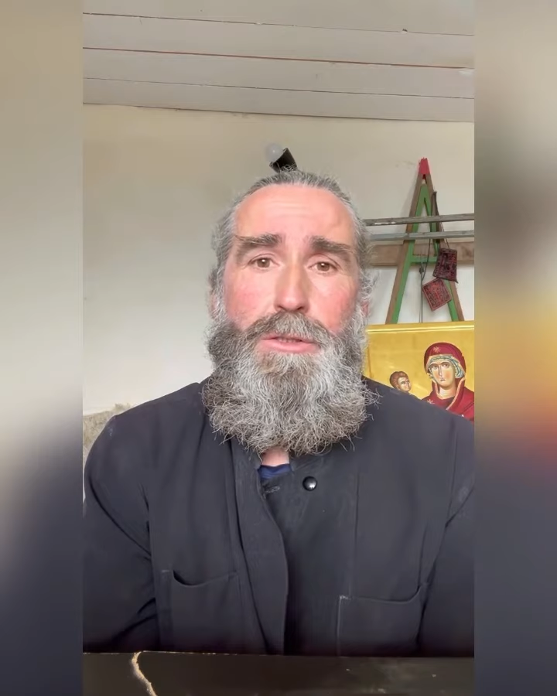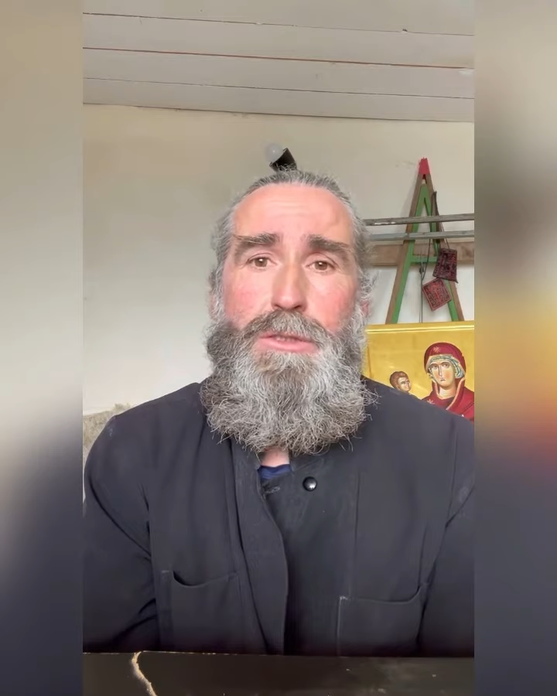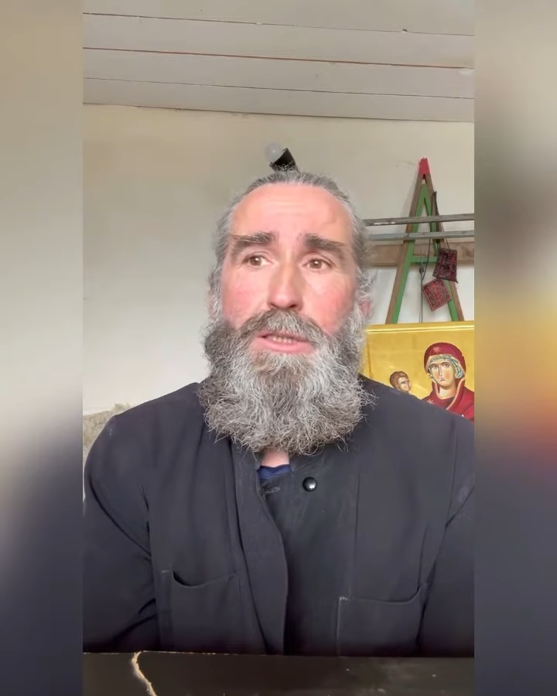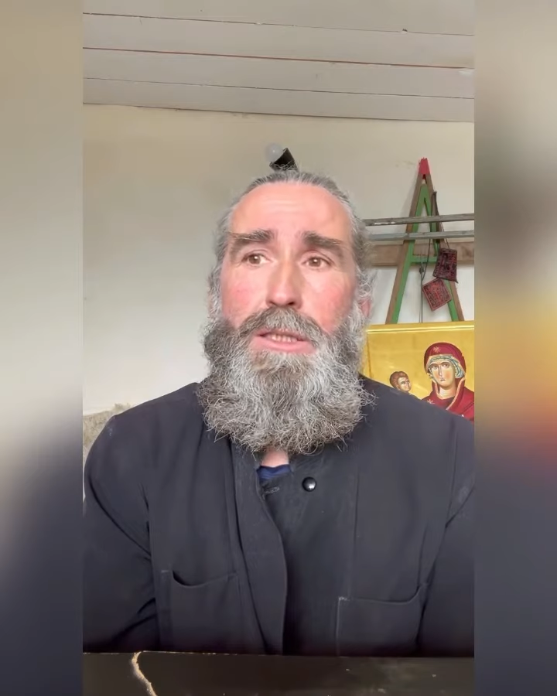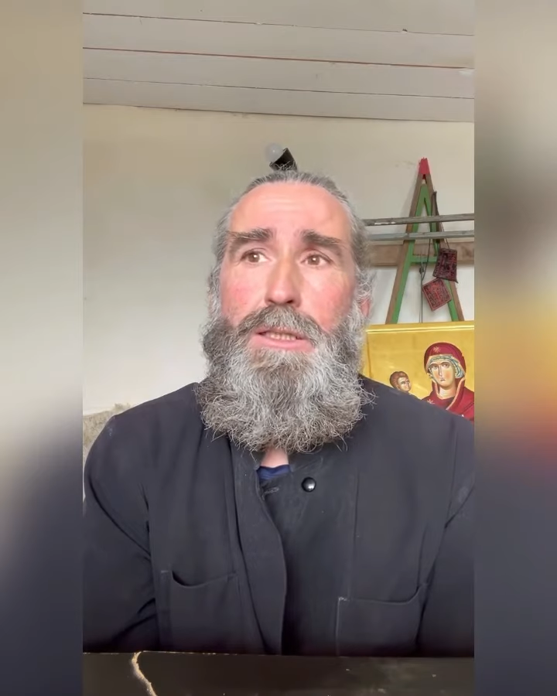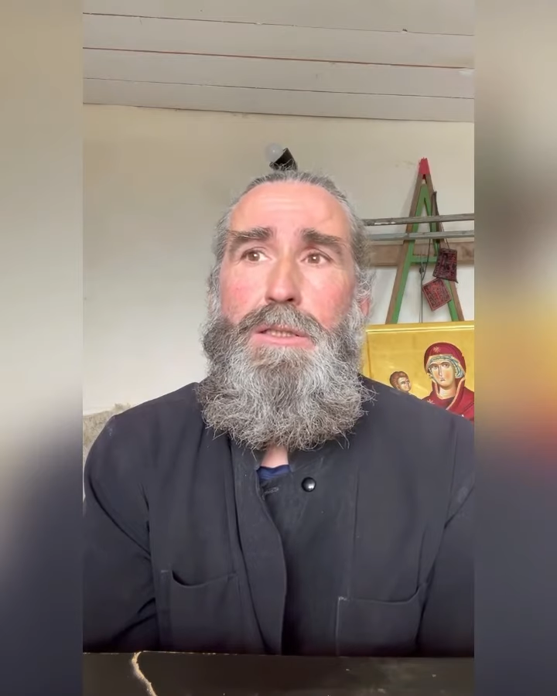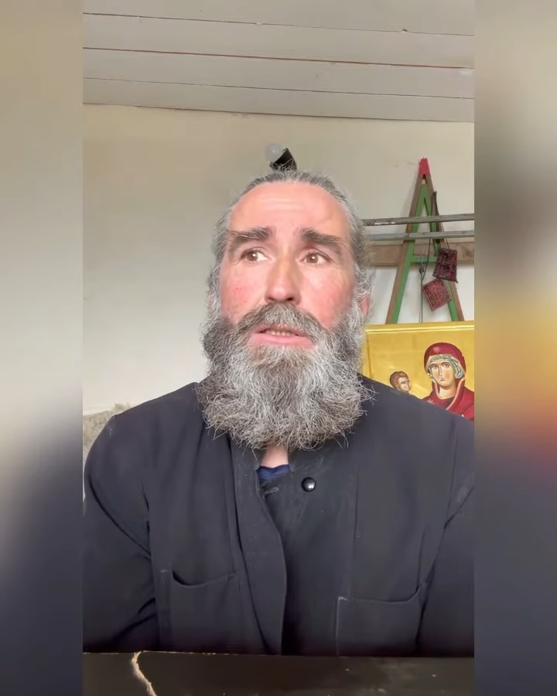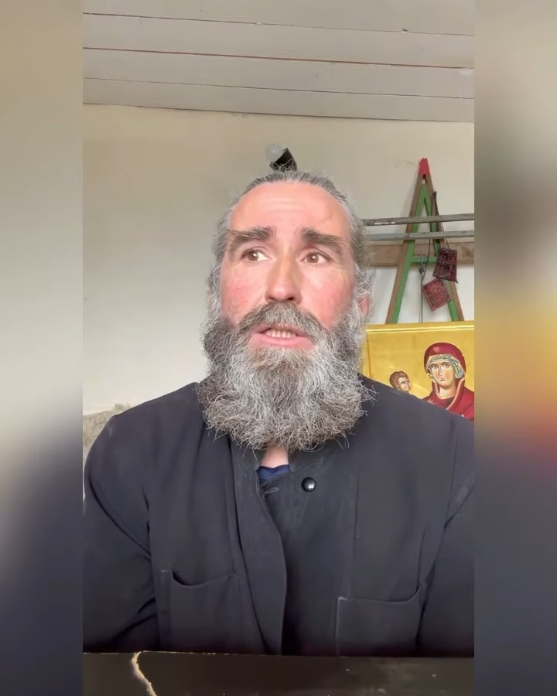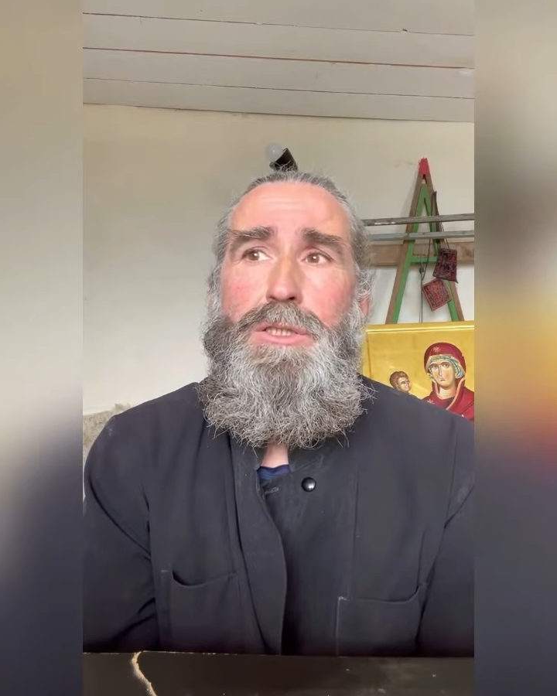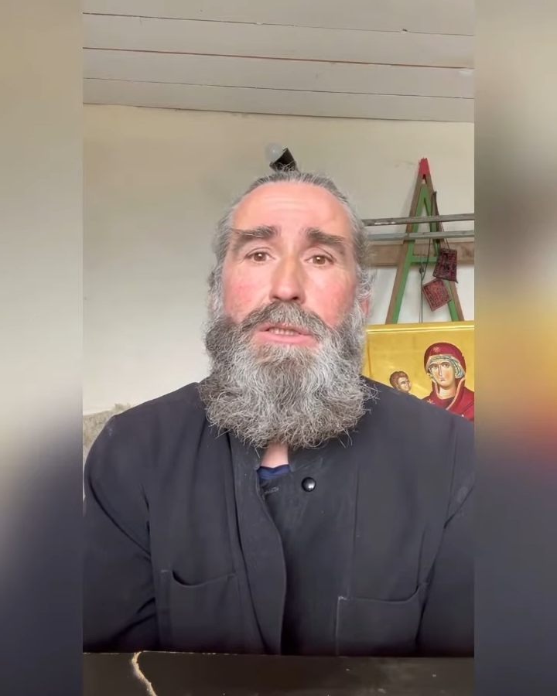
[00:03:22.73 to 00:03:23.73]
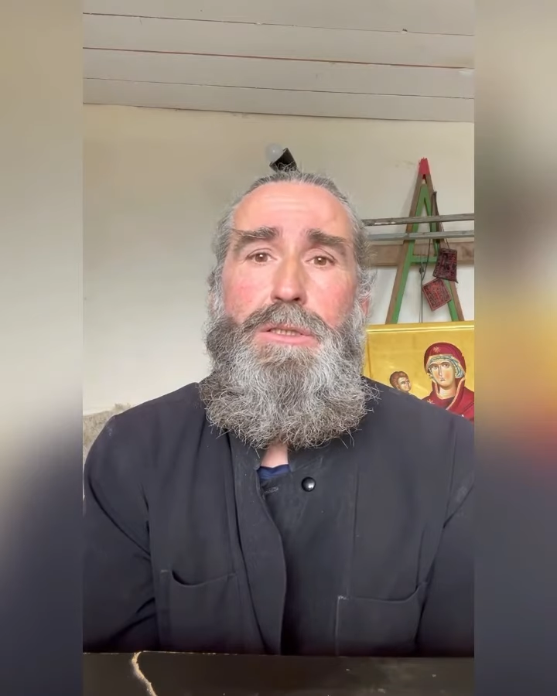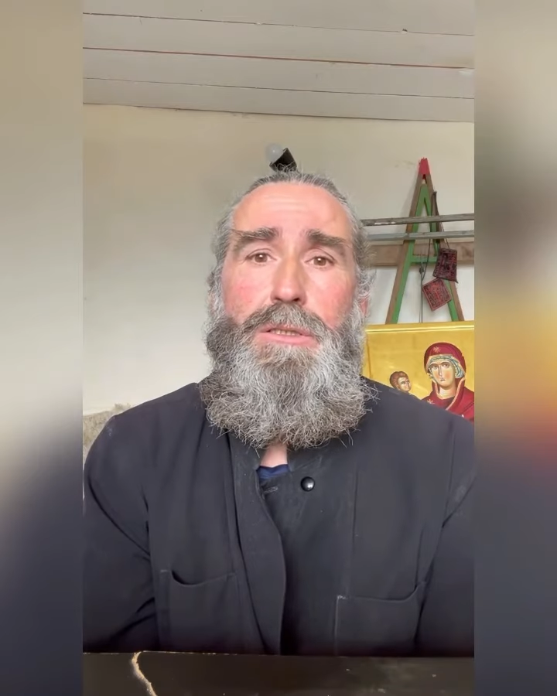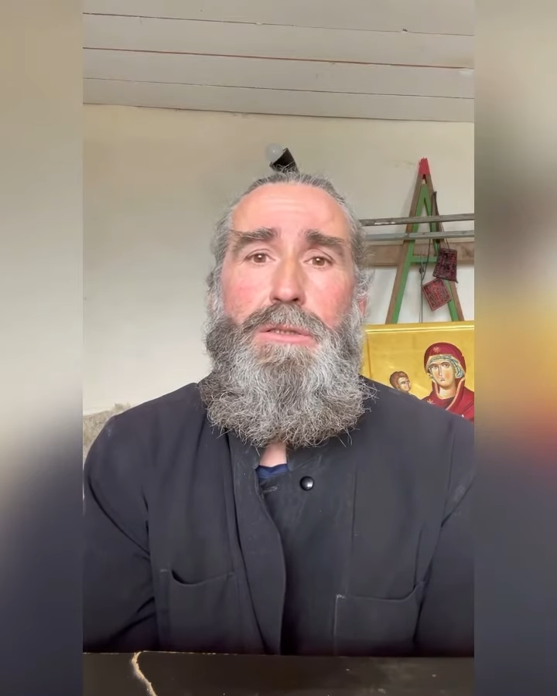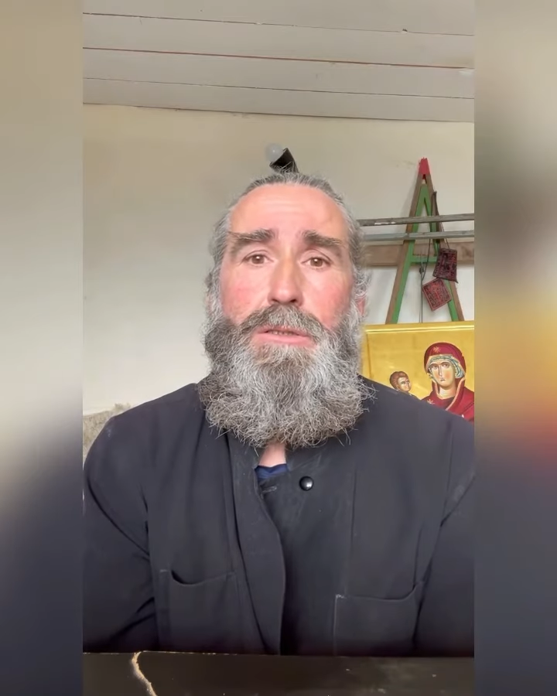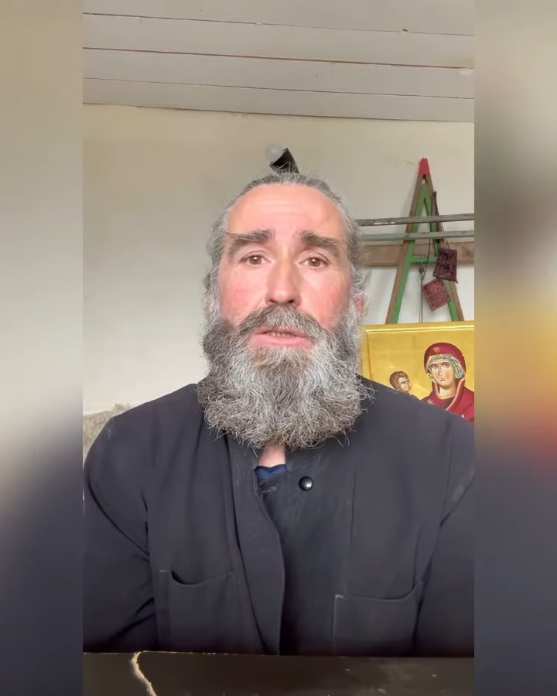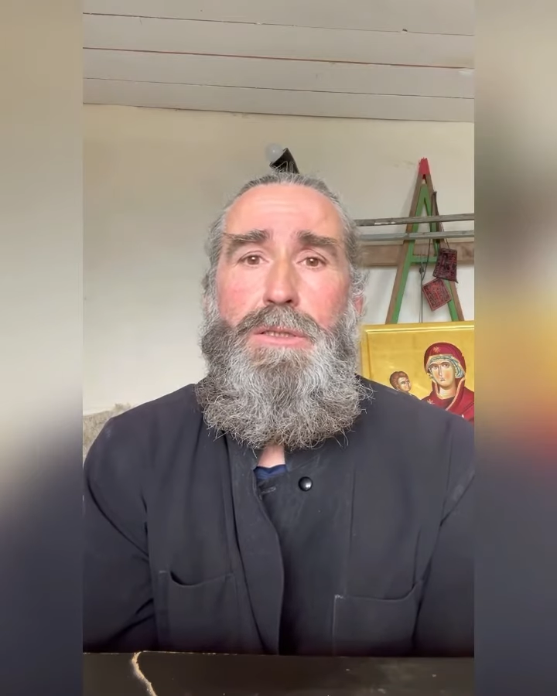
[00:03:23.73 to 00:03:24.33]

не за какие-то наши делания,